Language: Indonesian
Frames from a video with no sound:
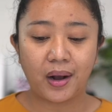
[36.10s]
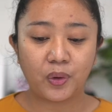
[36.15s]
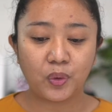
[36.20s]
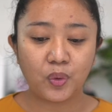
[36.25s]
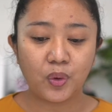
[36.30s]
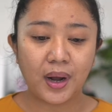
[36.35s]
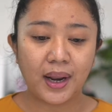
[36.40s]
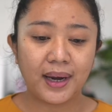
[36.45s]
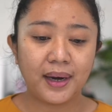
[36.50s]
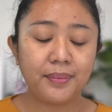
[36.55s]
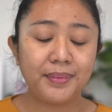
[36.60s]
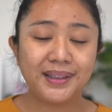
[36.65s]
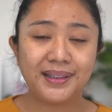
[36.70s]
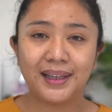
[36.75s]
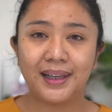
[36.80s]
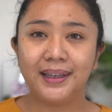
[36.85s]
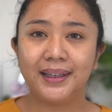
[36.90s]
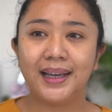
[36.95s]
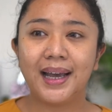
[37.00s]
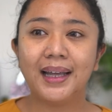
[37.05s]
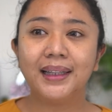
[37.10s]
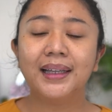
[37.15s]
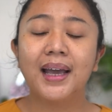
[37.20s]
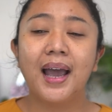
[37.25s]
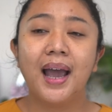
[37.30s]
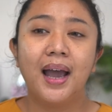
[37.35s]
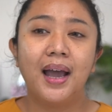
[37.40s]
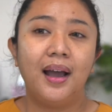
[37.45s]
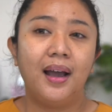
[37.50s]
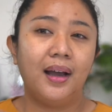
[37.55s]
aku, kalian bisa lihat
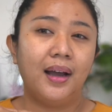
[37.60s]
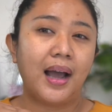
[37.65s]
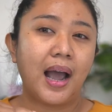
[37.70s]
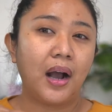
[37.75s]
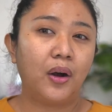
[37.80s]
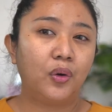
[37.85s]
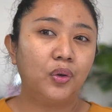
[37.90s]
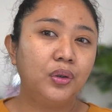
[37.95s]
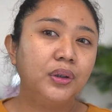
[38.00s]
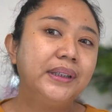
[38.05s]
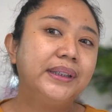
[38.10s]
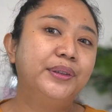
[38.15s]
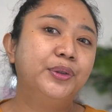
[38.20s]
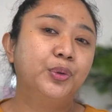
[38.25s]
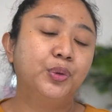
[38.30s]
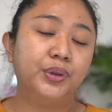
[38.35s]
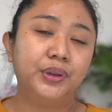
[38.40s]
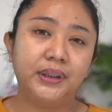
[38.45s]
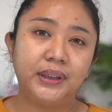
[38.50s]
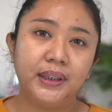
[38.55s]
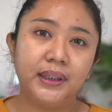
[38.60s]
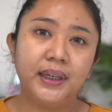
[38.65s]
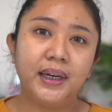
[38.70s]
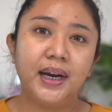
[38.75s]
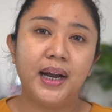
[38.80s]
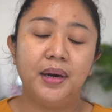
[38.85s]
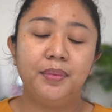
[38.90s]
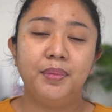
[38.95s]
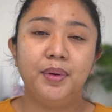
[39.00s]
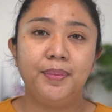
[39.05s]
uh, aku diskusi
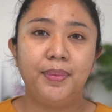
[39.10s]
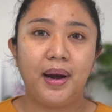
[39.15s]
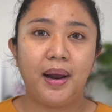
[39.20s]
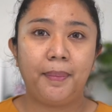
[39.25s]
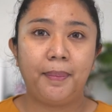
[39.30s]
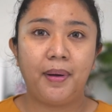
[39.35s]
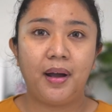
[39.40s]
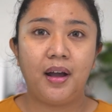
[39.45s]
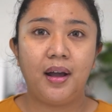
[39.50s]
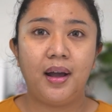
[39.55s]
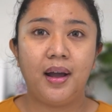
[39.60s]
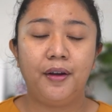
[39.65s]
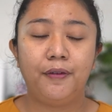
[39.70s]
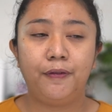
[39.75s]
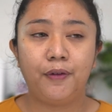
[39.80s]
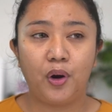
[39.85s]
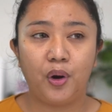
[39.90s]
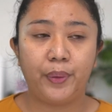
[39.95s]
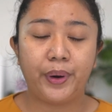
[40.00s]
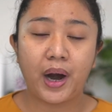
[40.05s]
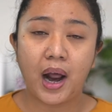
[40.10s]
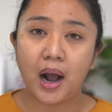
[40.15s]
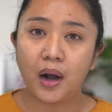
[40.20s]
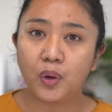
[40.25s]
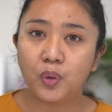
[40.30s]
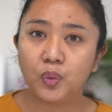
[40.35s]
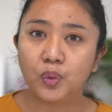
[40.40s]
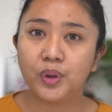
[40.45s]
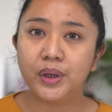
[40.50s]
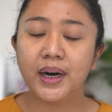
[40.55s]
dengan beberapa follower
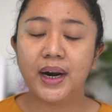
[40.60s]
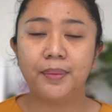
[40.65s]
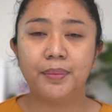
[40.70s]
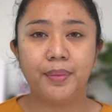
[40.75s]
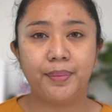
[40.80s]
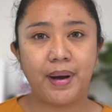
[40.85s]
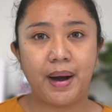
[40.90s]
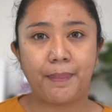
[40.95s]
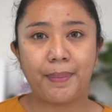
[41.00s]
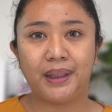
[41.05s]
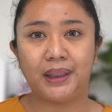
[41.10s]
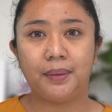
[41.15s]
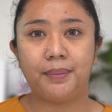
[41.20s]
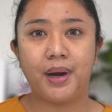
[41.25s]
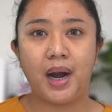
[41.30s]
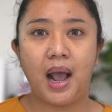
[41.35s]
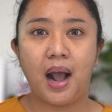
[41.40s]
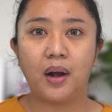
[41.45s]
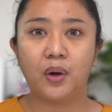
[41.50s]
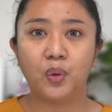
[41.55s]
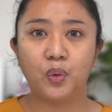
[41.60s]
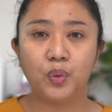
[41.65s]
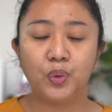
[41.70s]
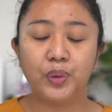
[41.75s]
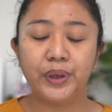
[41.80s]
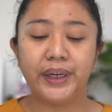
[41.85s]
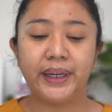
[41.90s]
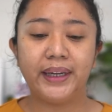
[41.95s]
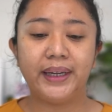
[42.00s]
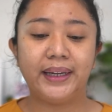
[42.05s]
aku, dengan beberapa teman
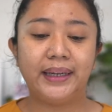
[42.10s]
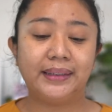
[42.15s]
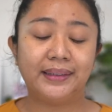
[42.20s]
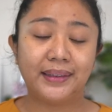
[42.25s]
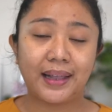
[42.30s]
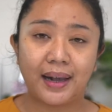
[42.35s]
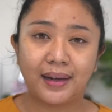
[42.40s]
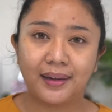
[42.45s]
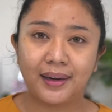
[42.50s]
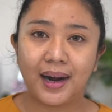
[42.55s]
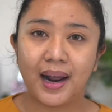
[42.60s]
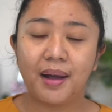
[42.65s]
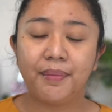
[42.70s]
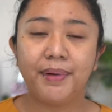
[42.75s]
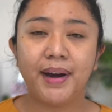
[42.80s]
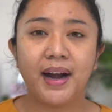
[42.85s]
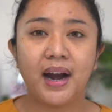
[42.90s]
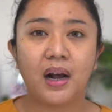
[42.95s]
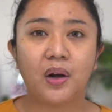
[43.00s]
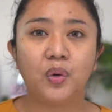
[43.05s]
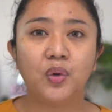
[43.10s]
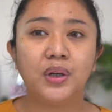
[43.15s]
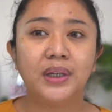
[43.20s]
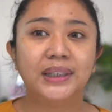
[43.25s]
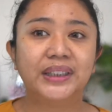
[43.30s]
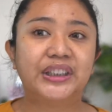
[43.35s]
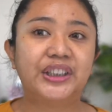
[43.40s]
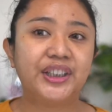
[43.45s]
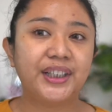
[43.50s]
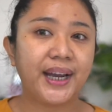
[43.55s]
aku di Instagram dan aku
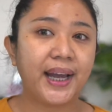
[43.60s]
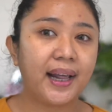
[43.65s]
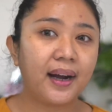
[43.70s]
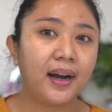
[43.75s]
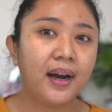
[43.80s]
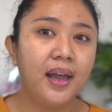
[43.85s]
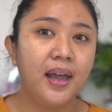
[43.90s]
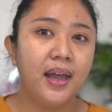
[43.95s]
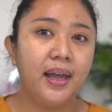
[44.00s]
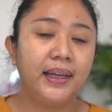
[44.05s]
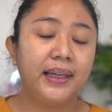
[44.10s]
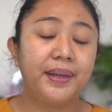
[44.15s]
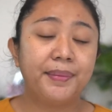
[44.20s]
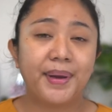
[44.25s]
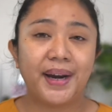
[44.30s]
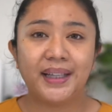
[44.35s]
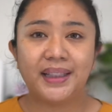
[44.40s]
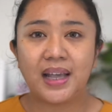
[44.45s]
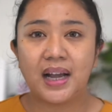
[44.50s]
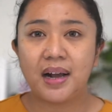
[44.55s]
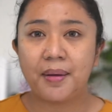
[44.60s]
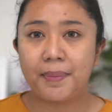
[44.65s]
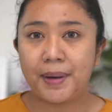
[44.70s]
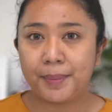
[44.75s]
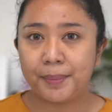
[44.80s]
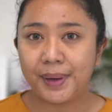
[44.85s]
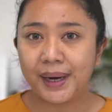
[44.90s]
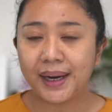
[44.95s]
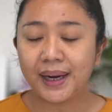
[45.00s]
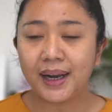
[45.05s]
nge-share gimana
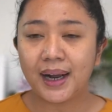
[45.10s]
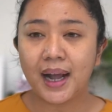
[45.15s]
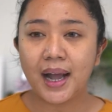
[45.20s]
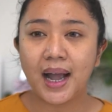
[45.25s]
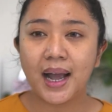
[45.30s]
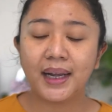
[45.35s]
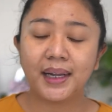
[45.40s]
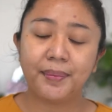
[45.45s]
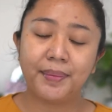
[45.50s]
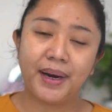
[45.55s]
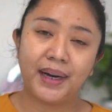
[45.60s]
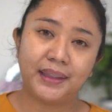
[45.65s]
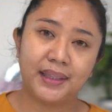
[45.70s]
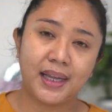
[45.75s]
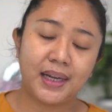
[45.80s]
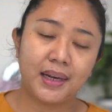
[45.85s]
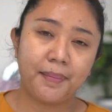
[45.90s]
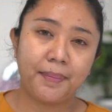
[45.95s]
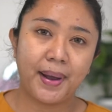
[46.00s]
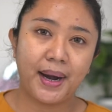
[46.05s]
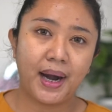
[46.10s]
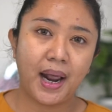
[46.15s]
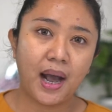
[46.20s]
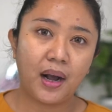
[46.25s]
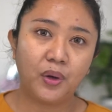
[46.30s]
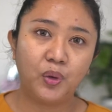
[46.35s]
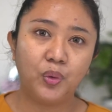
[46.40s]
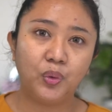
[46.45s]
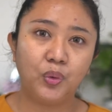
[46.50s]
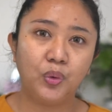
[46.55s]
tanggapan mereka, gimana tanggapan
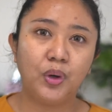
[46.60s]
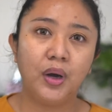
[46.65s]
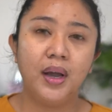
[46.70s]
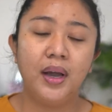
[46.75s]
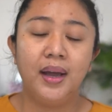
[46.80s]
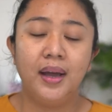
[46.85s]
aku.